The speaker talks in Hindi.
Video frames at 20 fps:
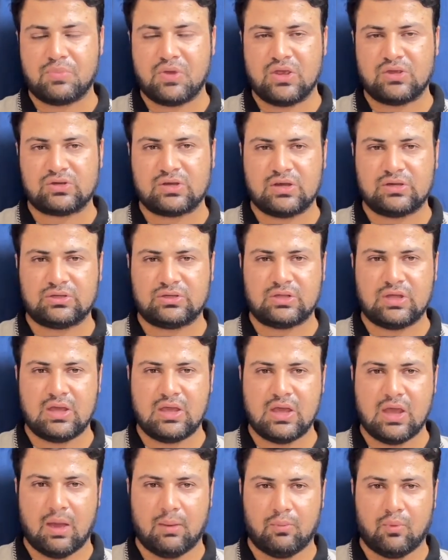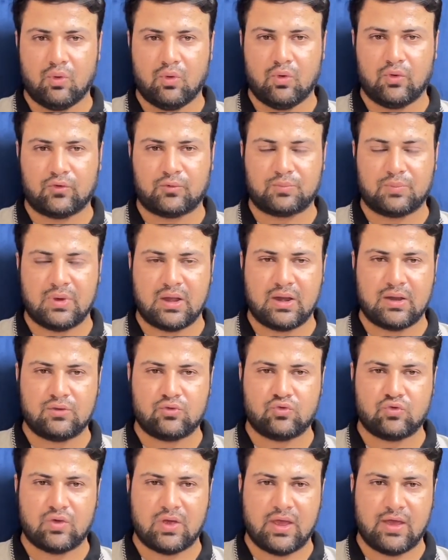पेशकश थी अब उस पर
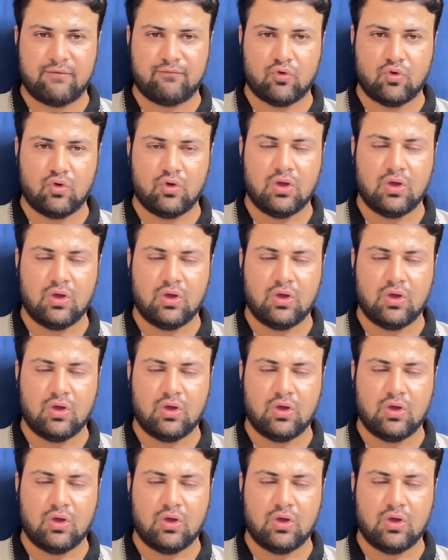जो है वो